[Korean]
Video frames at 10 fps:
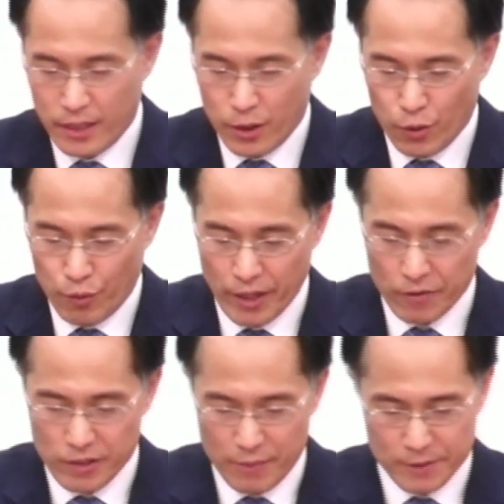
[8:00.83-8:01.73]
왜
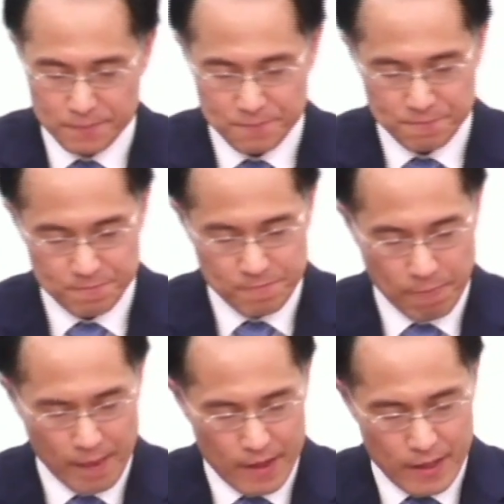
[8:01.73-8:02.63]
그러냐면
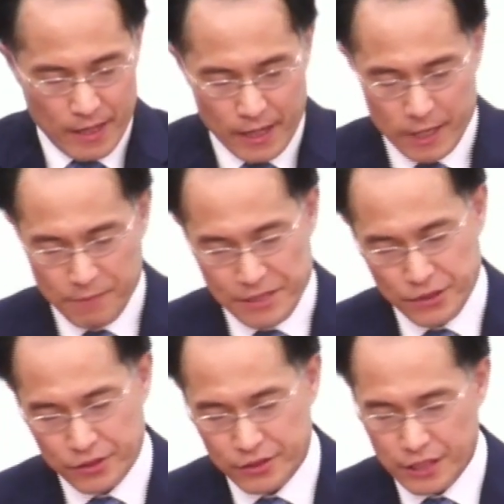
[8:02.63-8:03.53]
하나님께서는